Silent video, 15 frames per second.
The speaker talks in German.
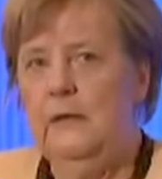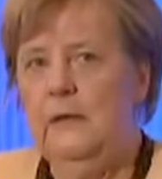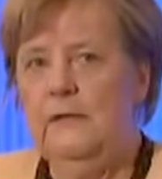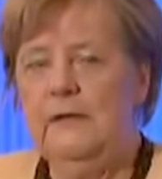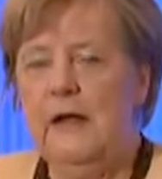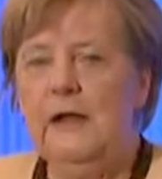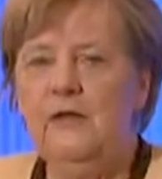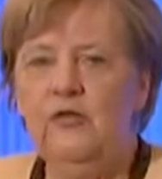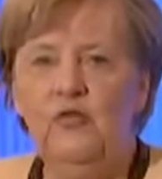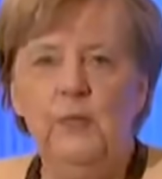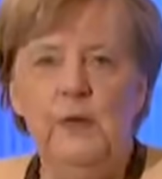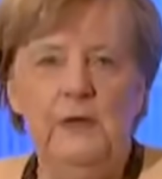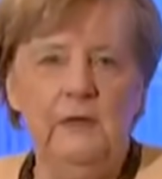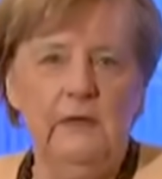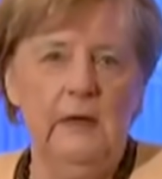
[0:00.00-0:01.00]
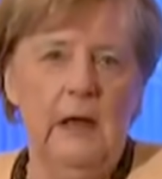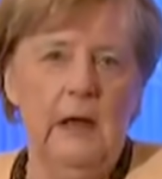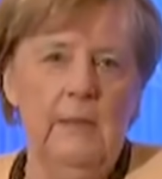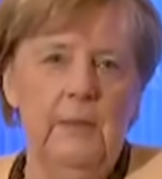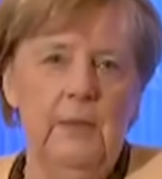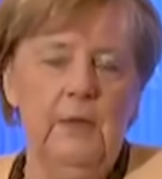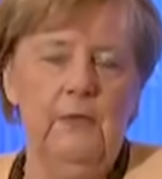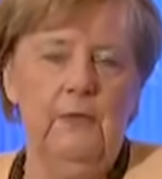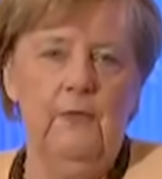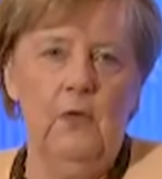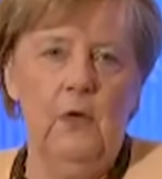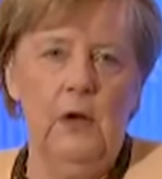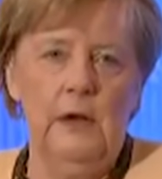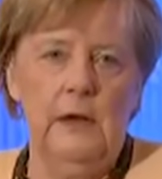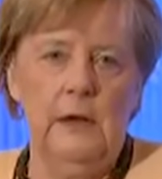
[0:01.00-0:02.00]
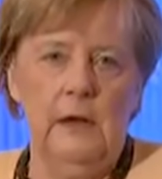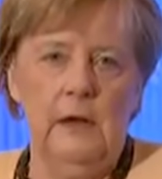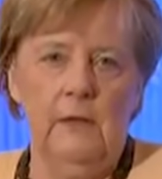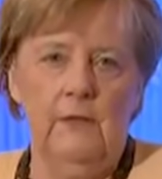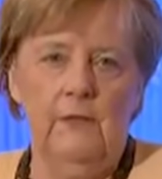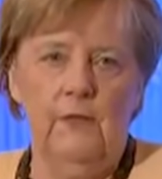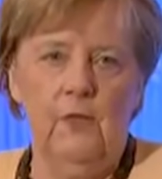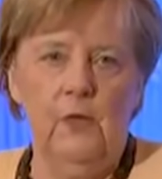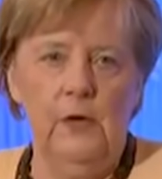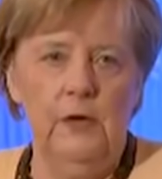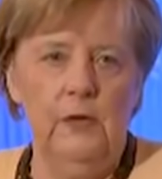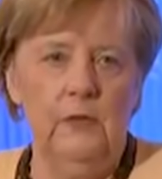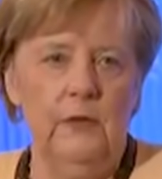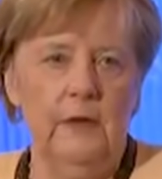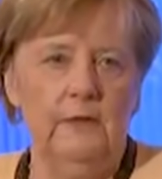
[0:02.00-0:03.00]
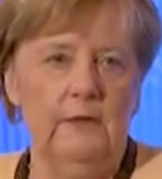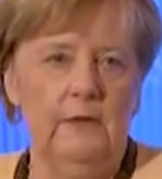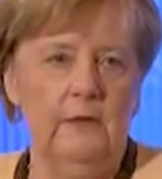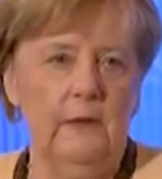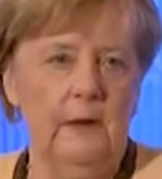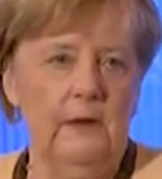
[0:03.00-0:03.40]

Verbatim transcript: Das alles spielt sich ab vor der Folie und das ist